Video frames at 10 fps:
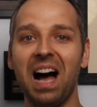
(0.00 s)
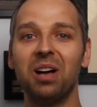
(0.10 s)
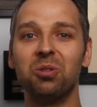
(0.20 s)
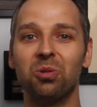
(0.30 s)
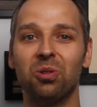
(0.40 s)

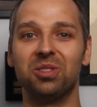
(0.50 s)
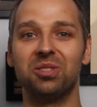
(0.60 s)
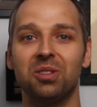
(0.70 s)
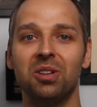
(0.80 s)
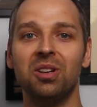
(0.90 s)
Hallo
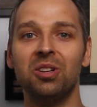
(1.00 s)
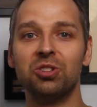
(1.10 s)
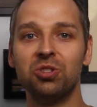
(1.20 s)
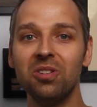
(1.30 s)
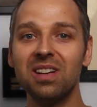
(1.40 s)
Leute,
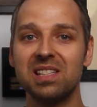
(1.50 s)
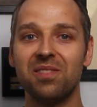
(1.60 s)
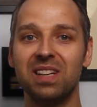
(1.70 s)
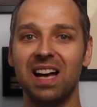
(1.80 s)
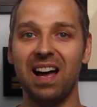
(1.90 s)
schön, dass
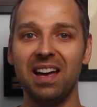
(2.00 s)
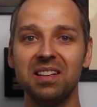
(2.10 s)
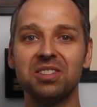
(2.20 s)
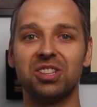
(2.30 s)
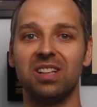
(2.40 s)
ihr wieder
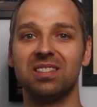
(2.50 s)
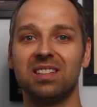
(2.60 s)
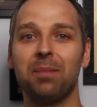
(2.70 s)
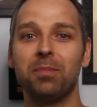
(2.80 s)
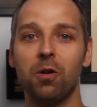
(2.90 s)

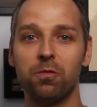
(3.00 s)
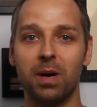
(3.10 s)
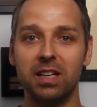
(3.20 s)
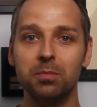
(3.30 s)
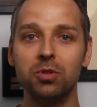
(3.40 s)
eingeschaltet habt auf
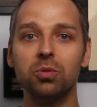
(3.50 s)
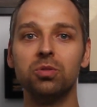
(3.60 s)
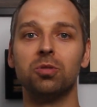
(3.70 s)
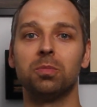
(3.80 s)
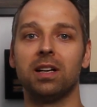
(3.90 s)
meinem
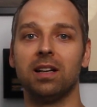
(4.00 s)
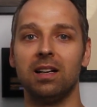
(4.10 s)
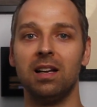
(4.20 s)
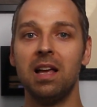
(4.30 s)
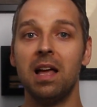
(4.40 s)

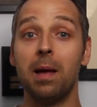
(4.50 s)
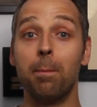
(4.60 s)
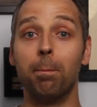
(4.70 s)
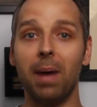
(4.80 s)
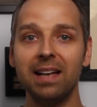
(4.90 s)
YouTube-Kanal.
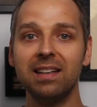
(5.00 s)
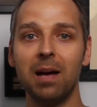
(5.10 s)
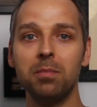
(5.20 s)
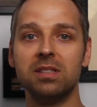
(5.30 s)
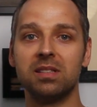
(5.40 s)
Mein
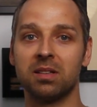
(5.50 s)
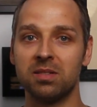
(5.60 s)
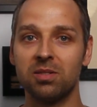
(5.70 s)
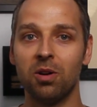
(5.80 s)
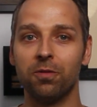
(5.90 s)
Name ist
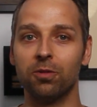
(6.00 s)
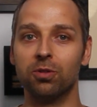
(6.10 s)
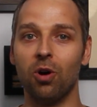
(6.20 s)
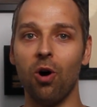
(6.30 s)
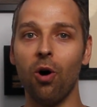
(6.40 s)
Christoph
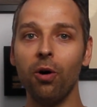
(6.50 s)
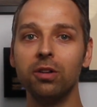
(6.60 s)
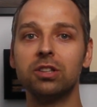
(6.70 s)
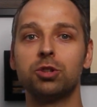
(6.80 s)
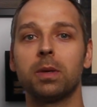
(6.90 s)
und
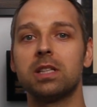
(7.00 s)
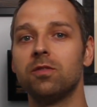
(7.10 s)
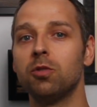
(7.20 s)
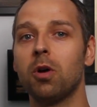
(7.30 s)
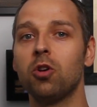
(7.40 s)
heute
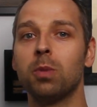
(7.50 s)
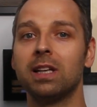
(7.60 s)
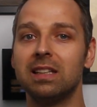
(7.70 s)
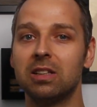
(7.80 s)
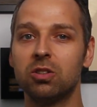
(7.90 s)
sprechen wir mal über
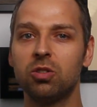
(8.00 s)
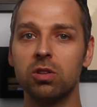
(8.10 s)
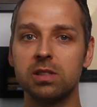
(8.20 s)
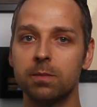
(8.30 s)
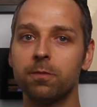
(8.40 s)
die
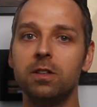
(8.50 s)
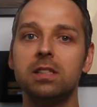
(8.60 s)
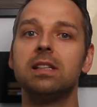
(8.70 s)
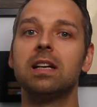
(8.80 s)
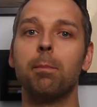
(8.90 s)

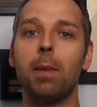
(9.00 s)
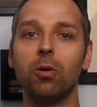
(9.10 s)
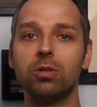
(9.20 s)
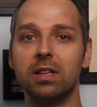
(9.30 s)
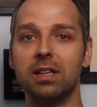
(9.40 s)
kostenpflichtige
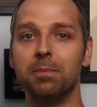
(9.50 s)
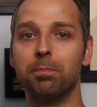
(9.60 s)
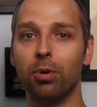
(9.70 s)
Maut in